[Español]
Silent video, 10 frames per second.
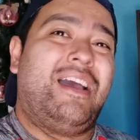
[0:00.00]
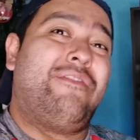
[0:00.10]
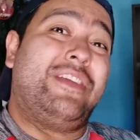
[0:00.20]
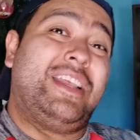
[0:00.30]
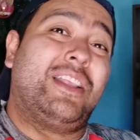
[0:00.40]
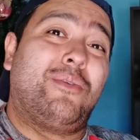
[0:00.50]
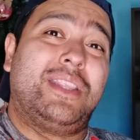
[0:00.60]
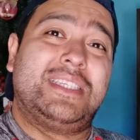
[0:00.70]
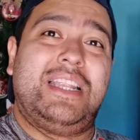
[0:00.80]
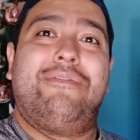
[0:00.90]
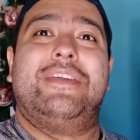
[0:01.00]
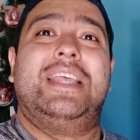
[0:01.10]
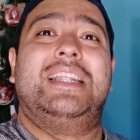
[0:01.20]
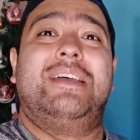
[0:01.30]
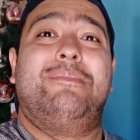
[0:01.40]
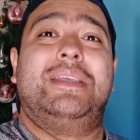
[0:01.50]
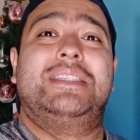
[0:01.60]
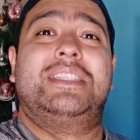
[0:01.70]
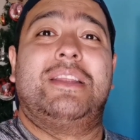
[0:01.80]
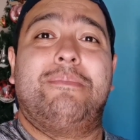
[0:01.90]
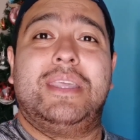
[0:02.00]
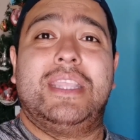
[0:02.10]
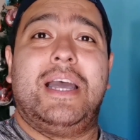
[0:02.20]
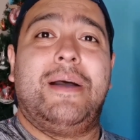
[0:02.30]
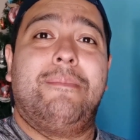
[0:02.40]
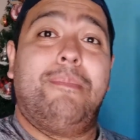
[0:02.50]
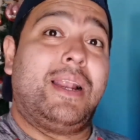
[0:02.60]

A final de cuentas, en la final también se termina,